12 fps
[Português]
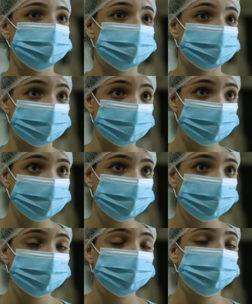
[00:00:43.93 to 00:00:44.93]
de emprego,
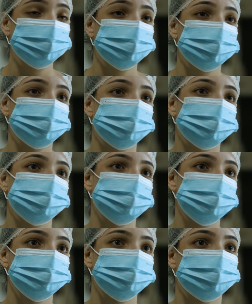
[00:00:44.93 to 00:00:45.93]

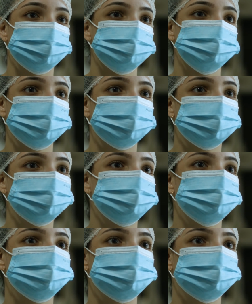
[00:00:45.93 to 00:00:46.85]
que no caso seria